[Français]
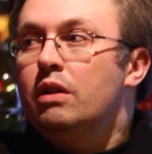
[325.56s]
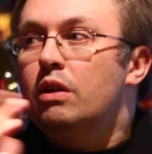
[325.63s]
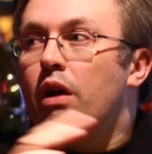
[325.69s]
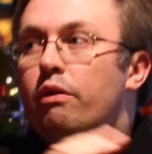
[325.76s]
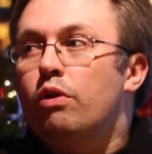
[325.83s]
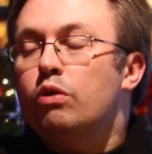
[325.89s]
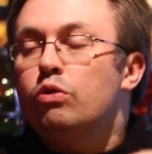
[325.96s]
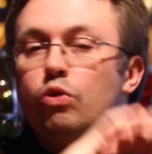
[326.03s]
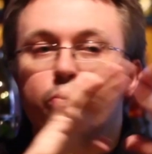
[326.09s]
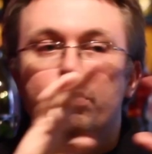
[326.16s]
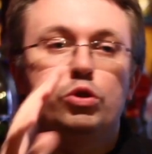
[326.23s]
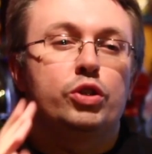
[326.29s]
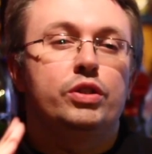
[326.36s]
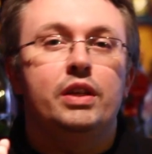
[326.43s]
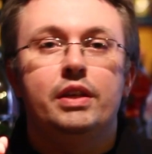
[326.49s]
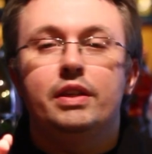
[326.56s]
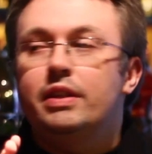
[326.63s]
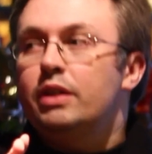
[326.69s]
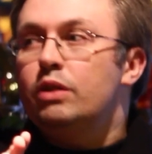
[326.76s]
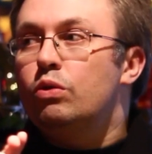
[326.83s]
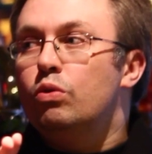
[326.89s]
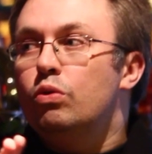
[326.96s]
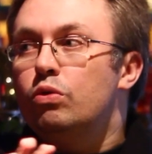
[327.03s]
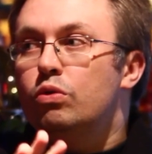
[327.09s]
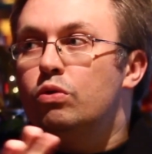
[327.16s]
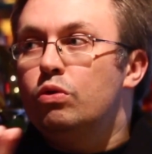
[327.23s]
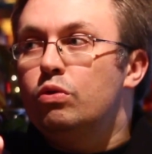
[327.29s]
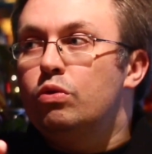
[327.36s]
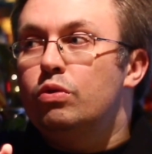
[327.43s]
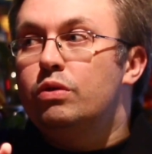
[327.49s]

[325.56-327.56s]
avoir une homogénéité de,